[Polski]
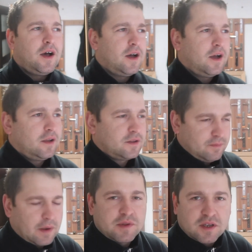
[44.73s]
A, a,
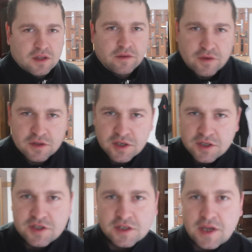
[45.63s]
mam taki telefon co
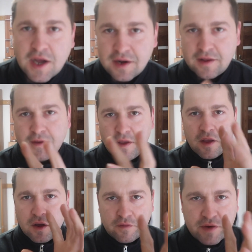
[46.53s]
jakiś czas, ale
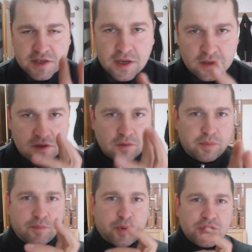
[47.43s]
wracając do
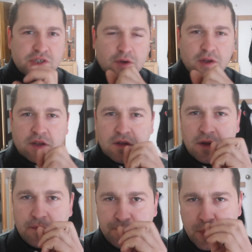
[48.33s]
poniedziałek,
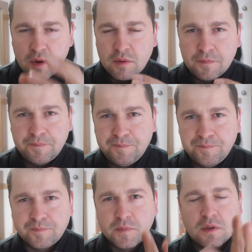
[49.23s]
po
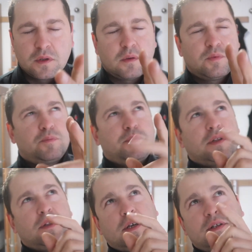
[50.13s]
to był
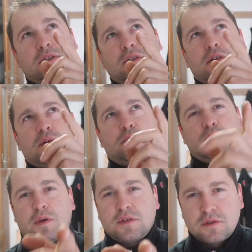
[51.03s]
15,
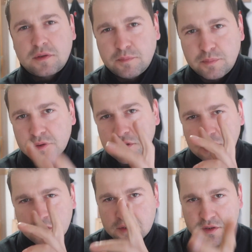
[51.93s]
była
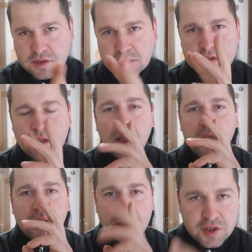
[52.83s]
sobota, 16,
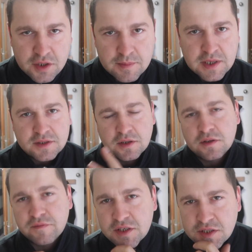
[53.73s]
17.
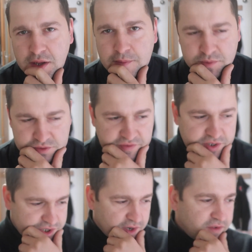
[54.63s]
Gdy wracałem z
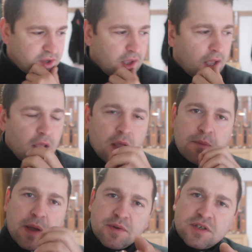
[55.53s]
Warszawy,
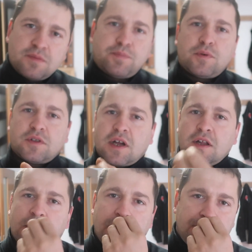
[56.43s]
miałem jeszcze
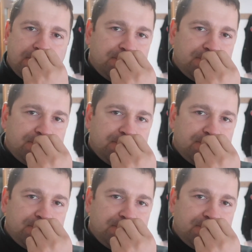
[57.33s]
spotkanie.